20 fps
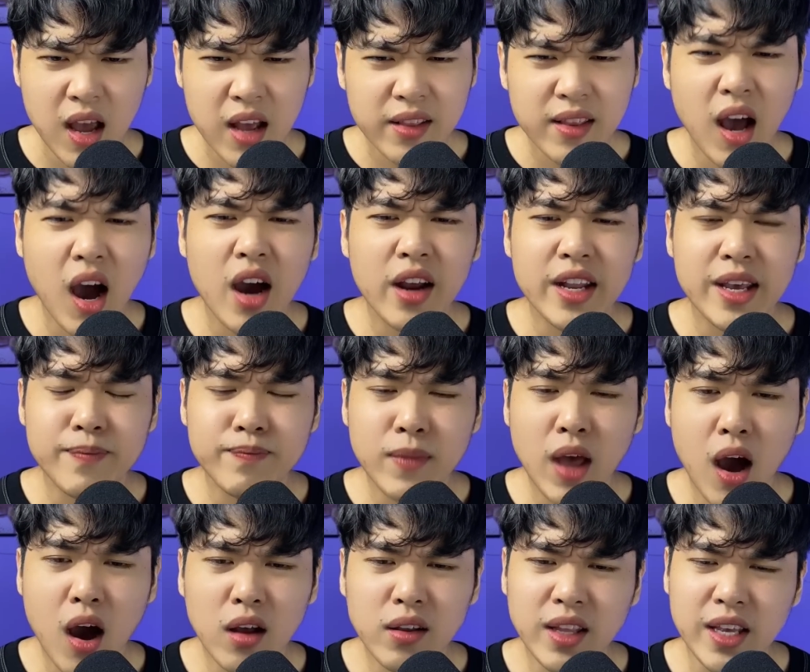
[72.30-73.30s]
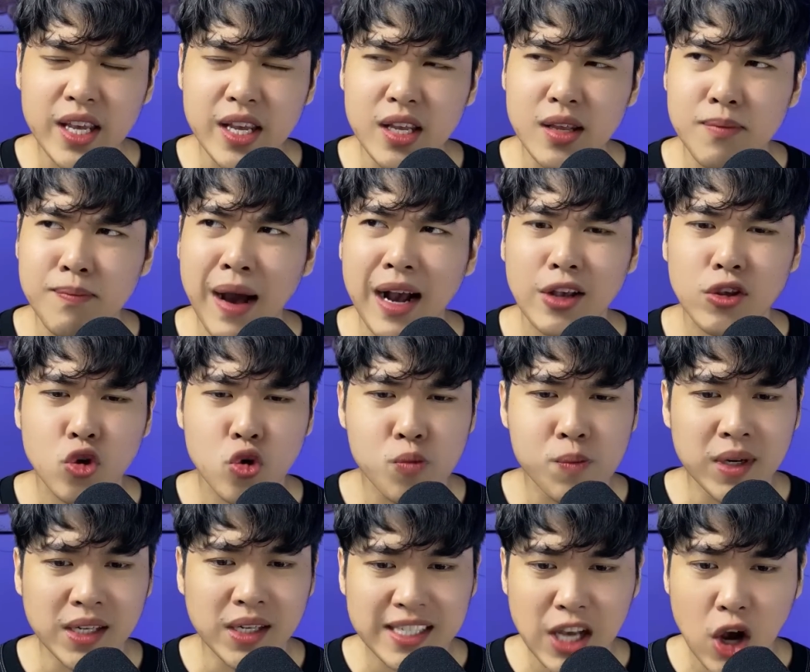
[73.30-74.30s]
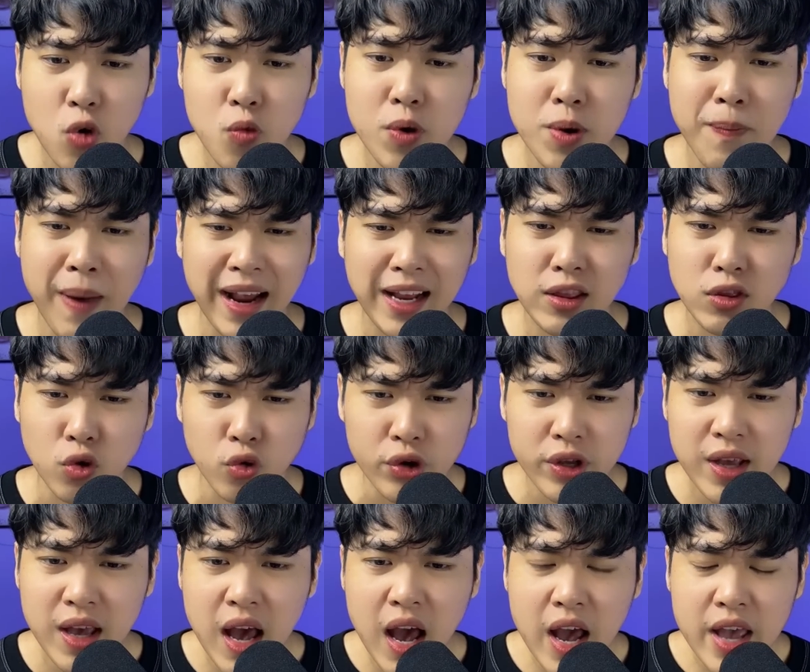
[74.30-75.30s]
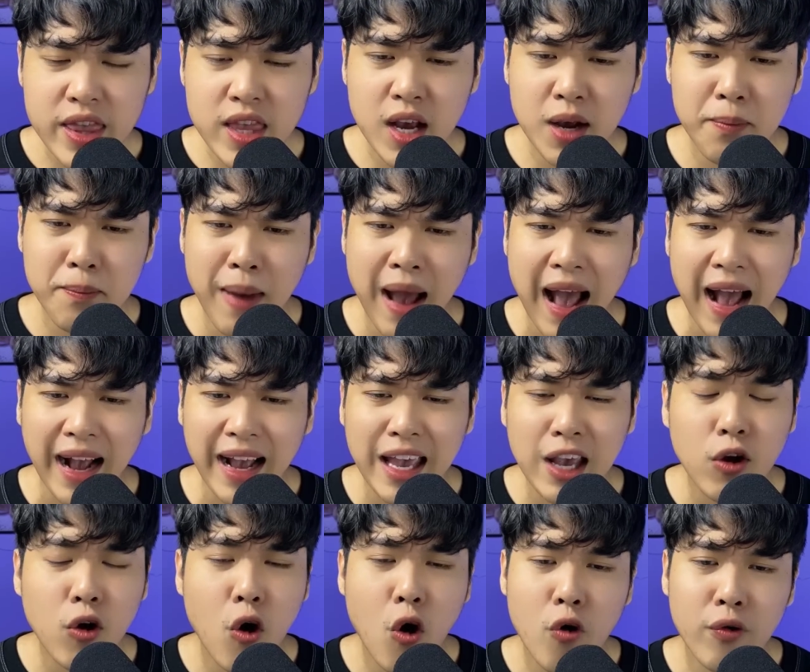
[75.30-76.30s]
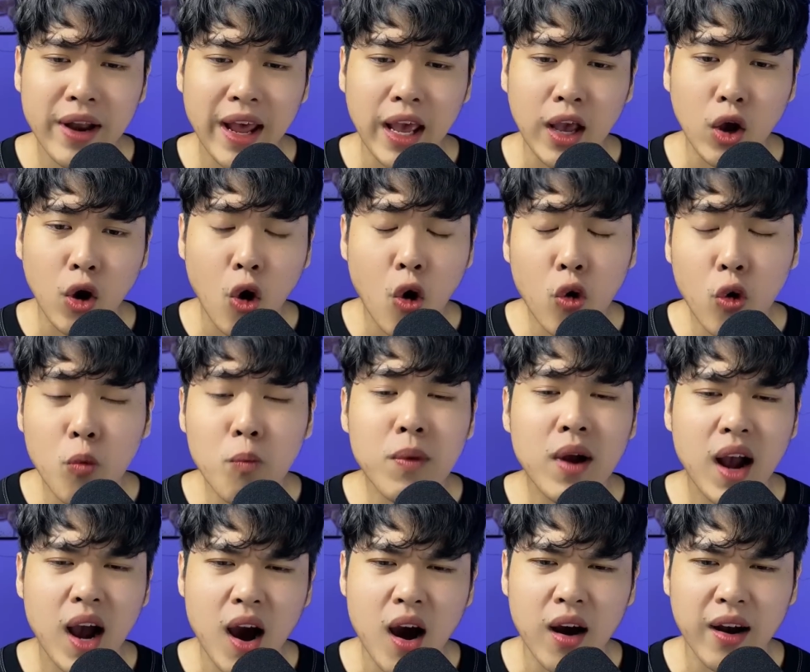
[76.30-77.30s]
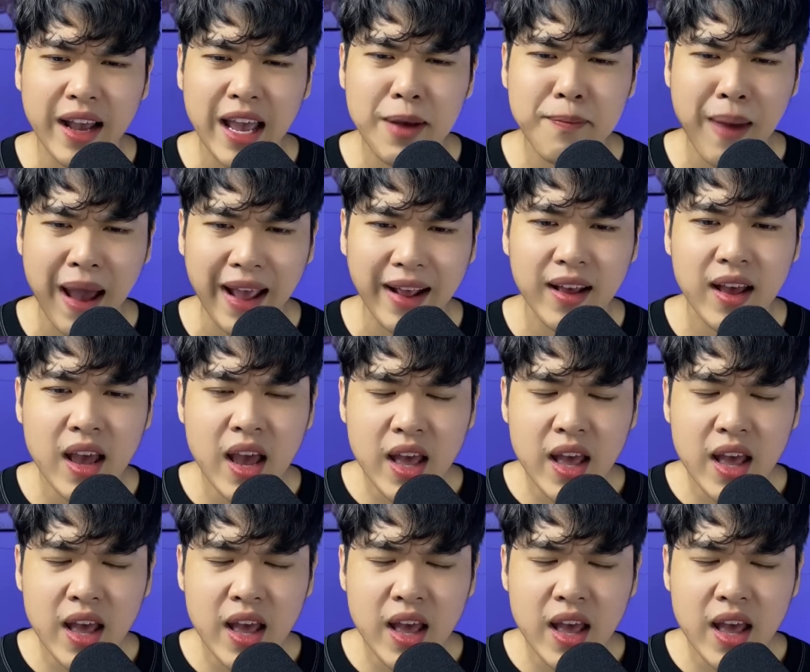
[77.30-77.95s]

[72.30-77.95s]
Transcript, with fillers: Thời điểm đó thì mặc dù mười sáu mười bảy tuổi nhưng mà cái cô này cô cũng khờ các bạn.